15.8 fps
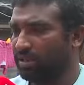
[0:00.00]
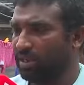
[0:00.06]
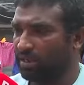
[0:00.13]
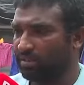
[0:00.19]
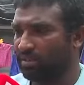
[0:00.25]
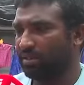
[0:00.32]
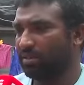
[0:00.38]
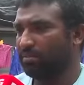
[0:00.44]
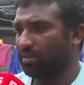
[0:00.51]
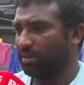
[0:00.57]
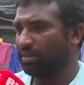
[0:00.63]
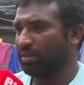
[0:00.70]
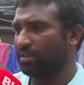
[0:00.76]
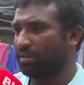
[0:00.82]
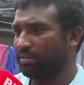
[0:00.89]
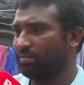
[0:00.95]
న్యాయం చేయాలి
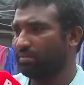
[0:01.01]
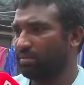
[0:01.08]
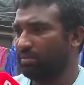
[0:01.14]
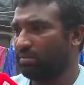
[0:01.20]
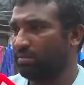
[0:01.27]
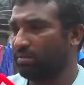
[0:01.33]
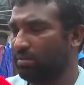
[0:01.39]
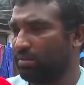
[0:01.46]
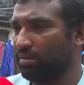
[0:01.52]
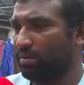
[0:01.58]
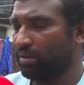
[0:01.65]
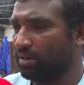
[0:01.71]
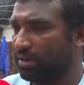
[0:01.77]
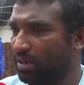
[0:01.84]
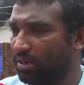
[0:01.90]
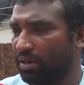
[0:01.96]
మేడం గారు మీరు
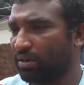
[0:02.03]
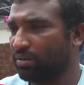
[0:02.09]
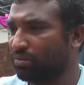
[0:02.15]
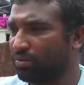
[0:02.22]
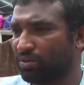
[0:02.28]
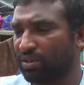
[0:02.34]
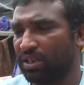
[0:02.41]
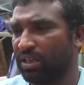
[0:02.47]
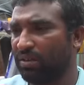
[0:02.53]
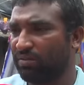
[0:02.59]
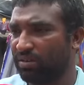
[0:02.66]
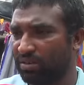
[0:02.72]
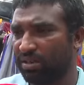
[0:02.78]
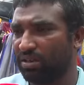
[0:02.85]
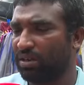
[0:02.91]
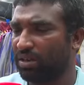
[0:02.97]
నాకు నా కూతురికి
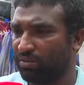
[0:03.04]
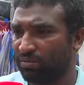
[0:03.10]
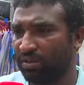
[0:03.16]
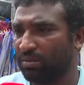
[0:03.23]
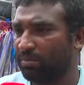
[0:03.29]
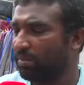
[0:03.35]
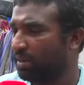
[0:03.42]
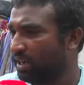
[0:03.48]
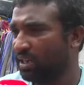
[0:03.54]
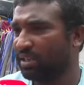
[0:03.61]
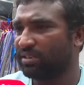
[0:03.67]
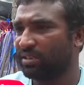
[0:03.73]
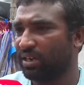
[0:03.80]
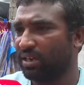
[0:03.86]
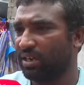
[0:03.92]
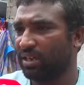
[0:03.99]
ఎవరు జరగదు ఆ రోజు నేను బండి
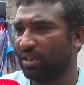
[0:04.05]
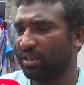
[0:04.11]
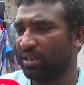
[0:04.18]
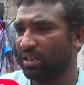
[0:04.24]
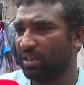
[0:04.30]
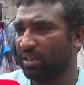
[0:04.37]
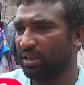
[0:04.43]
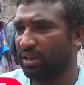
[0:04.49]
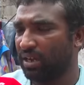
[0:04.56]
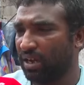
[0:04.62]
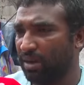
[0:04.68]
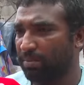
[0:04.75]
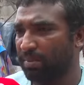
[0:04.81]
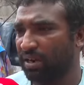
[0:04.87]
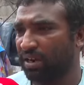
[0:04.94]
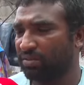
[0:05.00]
వేసుకెళ్ళా ఆ
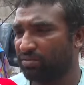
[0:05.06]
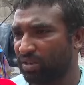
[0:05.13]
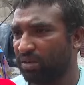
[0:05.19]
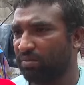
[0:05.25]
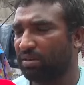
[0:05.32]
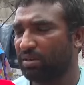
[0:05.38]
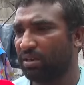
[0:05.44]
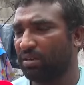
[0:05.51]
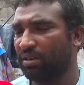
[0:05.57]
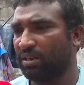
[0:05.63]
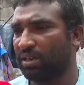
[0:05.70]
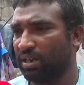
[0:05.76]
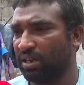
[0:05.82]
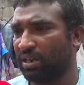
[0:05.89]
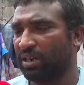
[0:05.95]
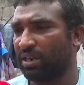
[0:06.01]
పిల్ల సోమర
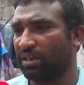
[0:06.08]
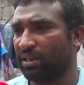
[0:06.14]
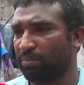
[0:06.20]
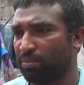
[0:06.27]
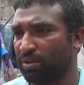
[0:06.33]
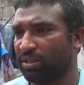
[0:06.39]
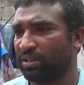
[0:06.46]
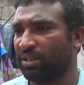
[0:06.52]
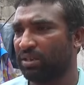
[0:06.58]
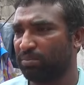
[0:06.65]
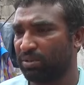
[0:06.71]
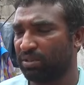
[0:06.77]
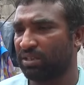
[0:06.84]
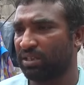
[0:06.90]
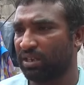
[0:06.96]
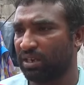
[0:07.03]
నాన్న నొప్పొస్తుంది
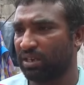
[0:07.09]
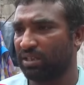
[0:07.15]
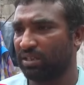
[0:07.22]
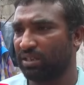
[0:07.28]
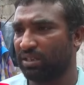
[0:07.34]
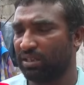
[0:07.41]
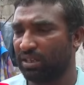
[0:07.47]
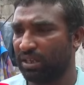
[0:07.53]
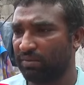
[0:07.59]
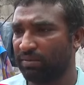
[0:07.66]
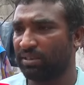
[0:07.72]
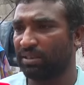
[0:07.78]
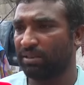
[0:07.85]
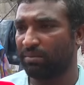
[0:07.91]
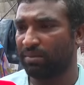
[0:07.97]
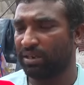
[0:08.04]
నొప్పొస్తుందని అంటుంది
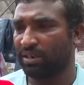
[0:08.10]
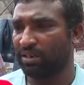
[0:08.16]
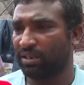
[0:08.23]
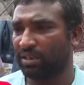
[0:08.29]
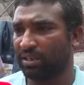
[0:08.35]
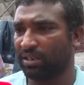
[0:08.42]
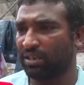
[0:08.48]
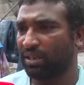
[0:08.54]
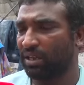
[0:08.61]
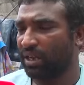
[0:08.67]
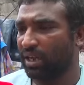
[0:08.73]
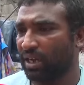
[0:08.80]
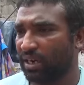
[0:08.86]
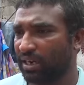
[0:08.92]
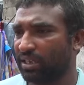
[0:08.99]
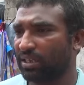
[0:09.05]
ఏమైందమ్మా అంటే
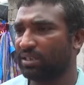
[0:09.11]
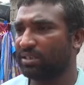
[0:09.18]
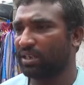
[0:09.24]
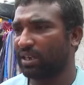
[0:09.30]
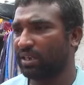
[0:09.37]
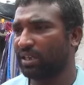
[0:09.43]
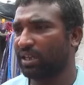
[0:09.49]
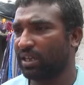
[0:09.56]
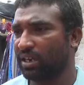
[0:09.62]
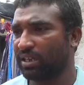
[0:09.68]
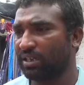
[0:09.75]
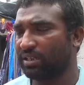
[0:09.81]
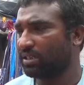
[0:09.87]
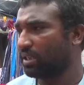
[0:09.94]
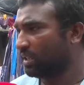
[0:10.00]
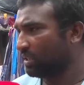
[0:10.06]
అన్నగిచ్చాను ఏ
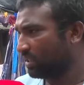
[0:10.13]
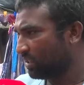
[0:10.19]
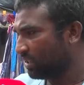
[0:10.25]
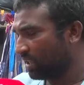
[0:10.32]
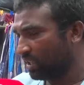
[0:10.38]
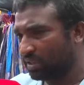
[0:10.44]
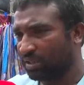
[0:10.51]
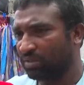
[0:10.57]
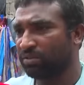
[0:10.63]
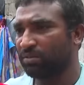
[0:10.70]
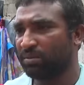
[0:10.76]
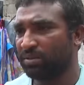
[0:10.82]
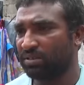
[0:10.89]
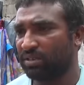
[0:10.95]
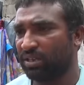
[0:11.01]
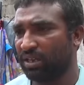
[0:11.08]
ఇచ్చా అంద అందరూ
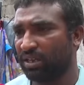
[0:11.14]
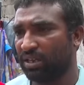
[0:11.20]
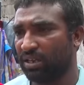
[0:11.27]
చూపిస్తా